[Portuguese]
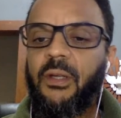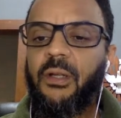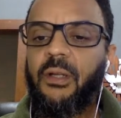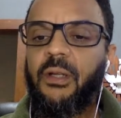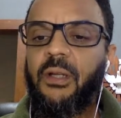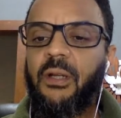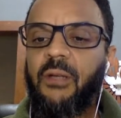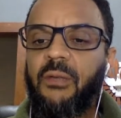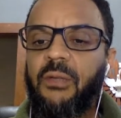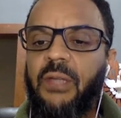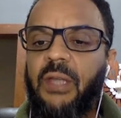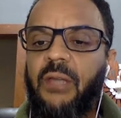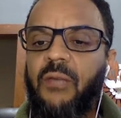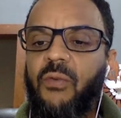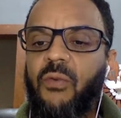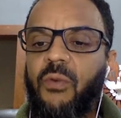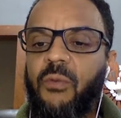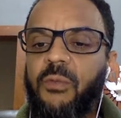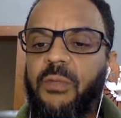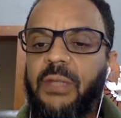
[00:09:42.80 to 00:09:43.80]
Não tenho
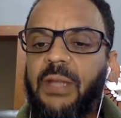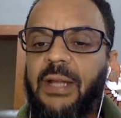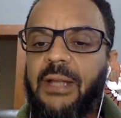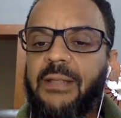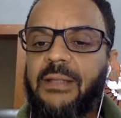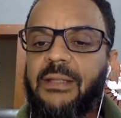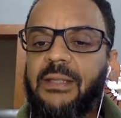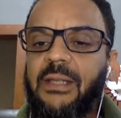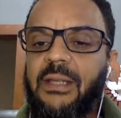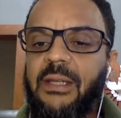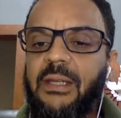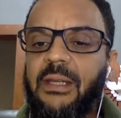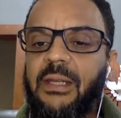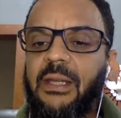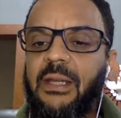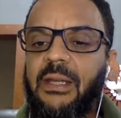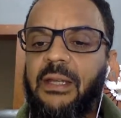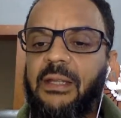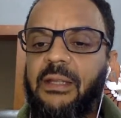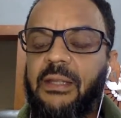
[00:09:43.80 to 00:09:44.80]
como trazer
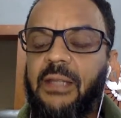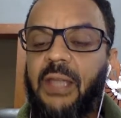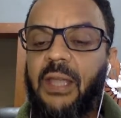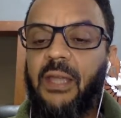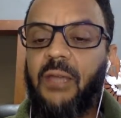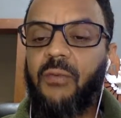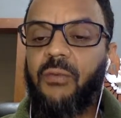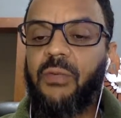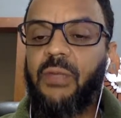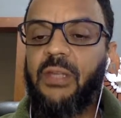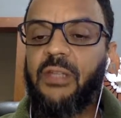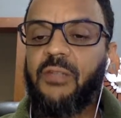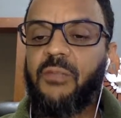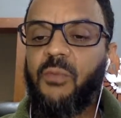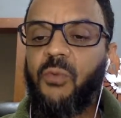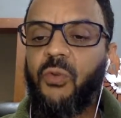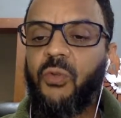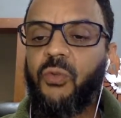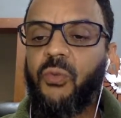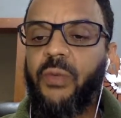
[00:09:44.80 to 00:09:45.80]
ele inteiro,
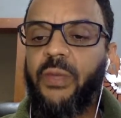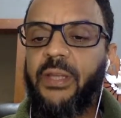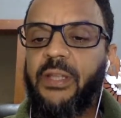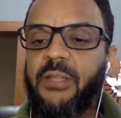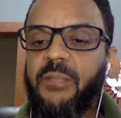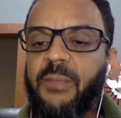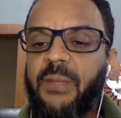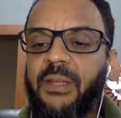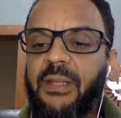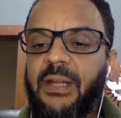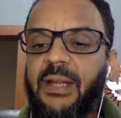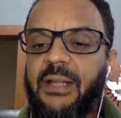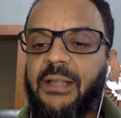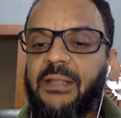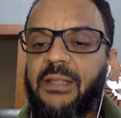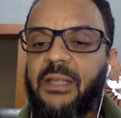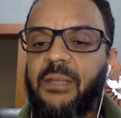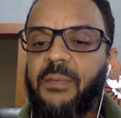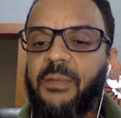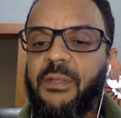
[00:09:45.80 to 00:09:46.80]
desmonto eles para
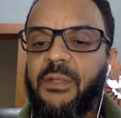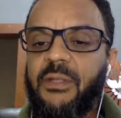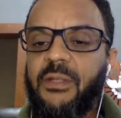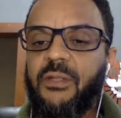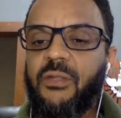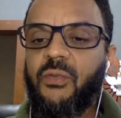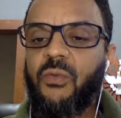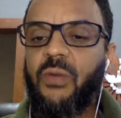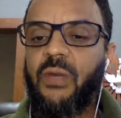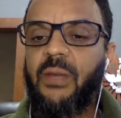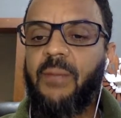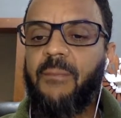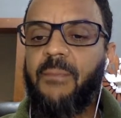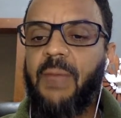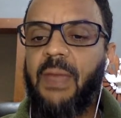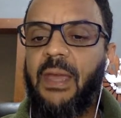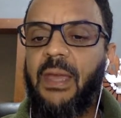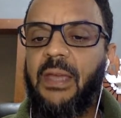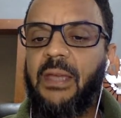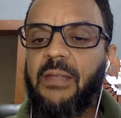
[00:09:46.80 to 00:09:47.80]
trazer, precisa escolher
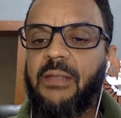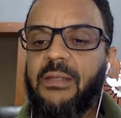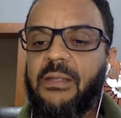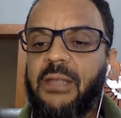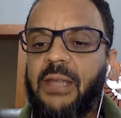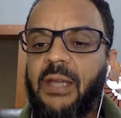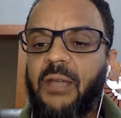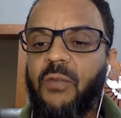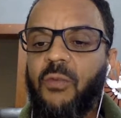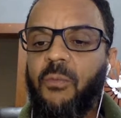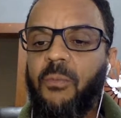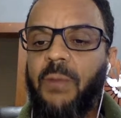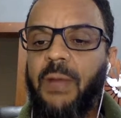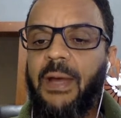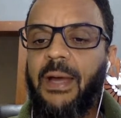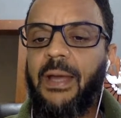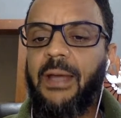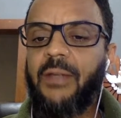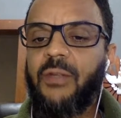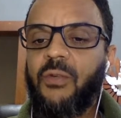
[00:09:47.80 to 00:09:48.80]
bem certo o
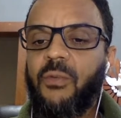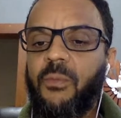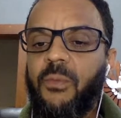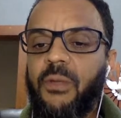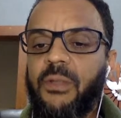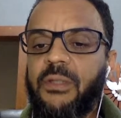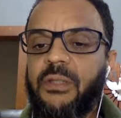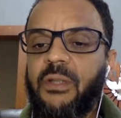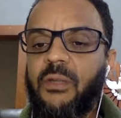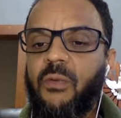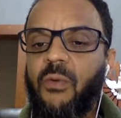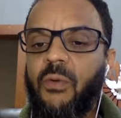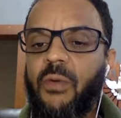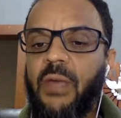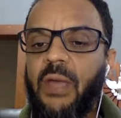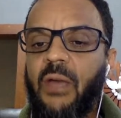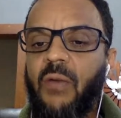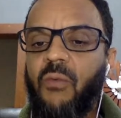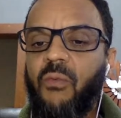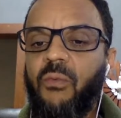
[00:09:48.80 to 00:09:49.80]
pallet, ou pode ser
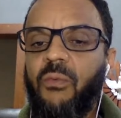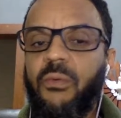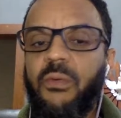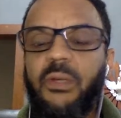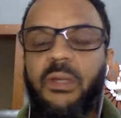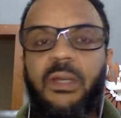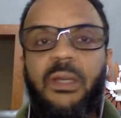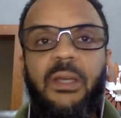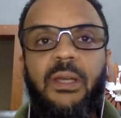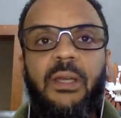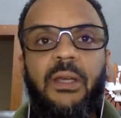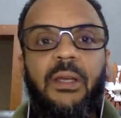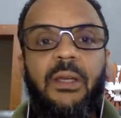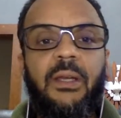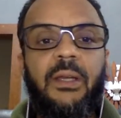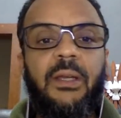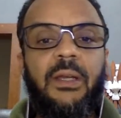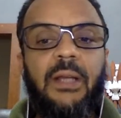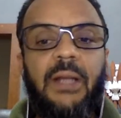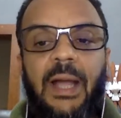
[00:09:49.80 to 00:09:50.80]
qualquer um.
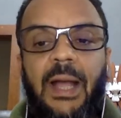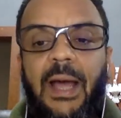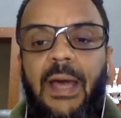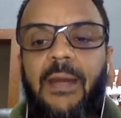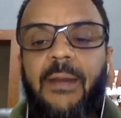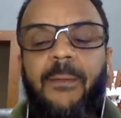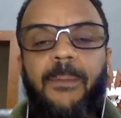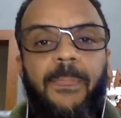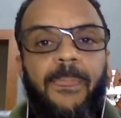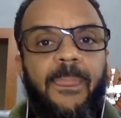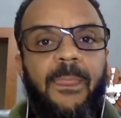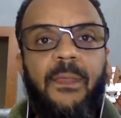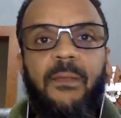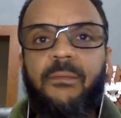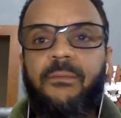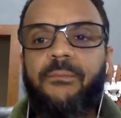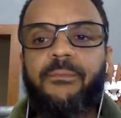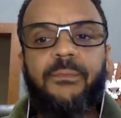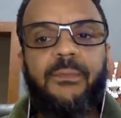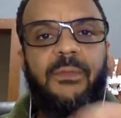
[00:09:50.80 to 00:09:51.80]
Cara,
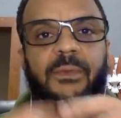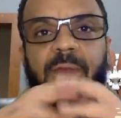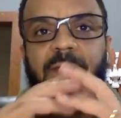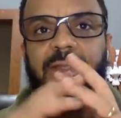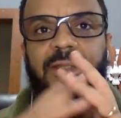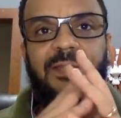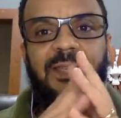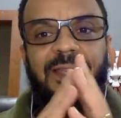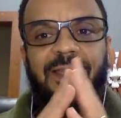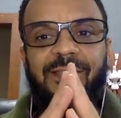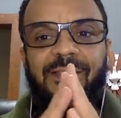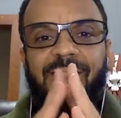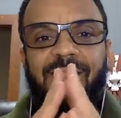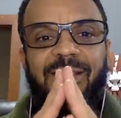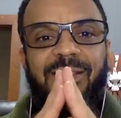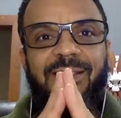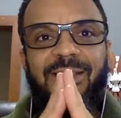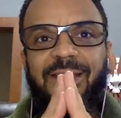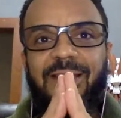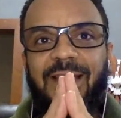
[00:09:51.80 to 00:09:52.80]
se
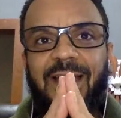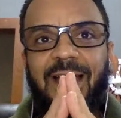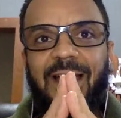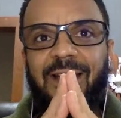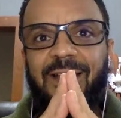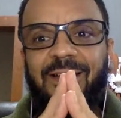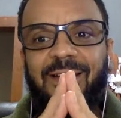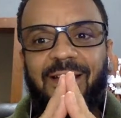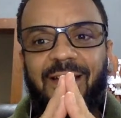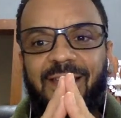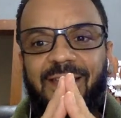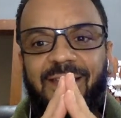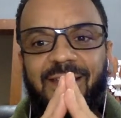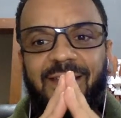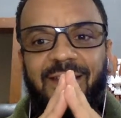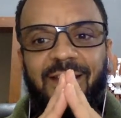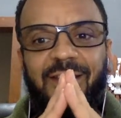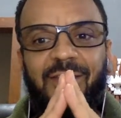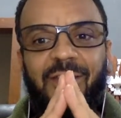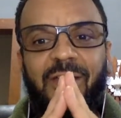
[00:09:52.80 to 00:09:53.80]
sim, você está
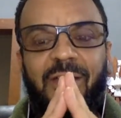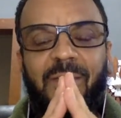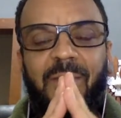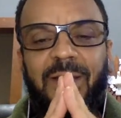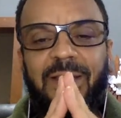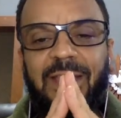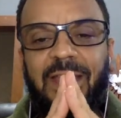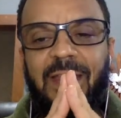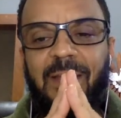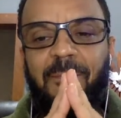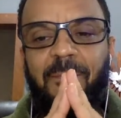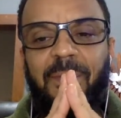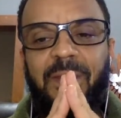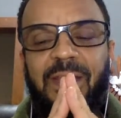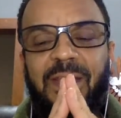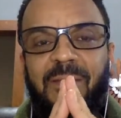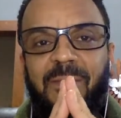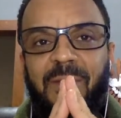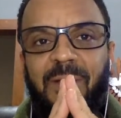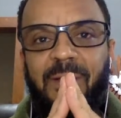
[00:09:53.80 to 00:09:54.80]
ganhando aí
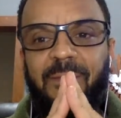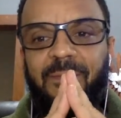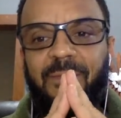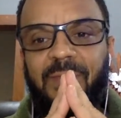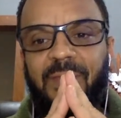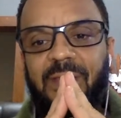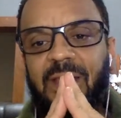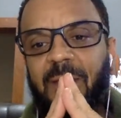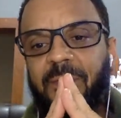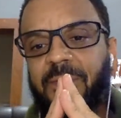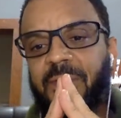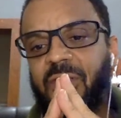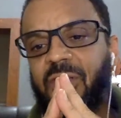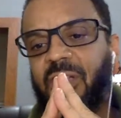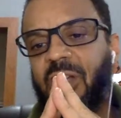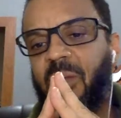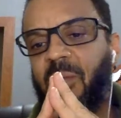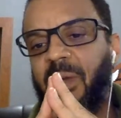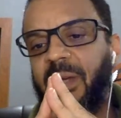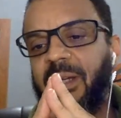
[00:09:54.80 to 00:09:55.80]
matéria-prima, que dá para você
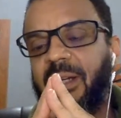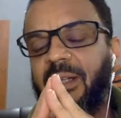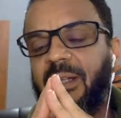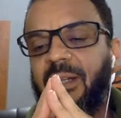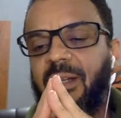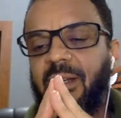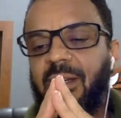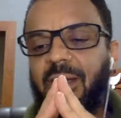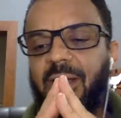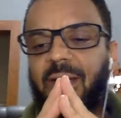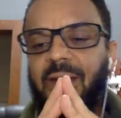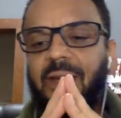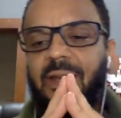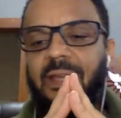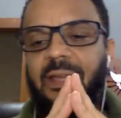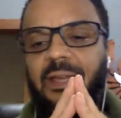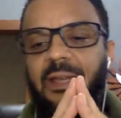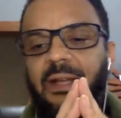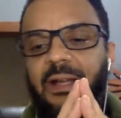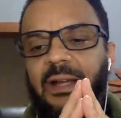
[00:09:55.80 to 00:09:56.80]
tirar uma grana
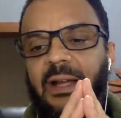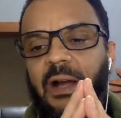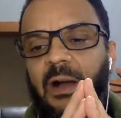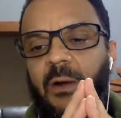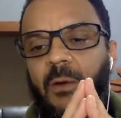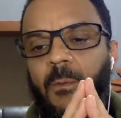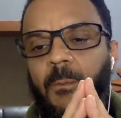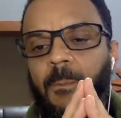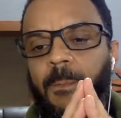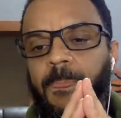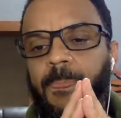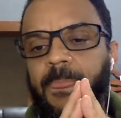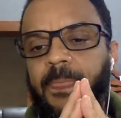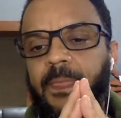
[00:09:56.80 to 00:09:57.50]
legal.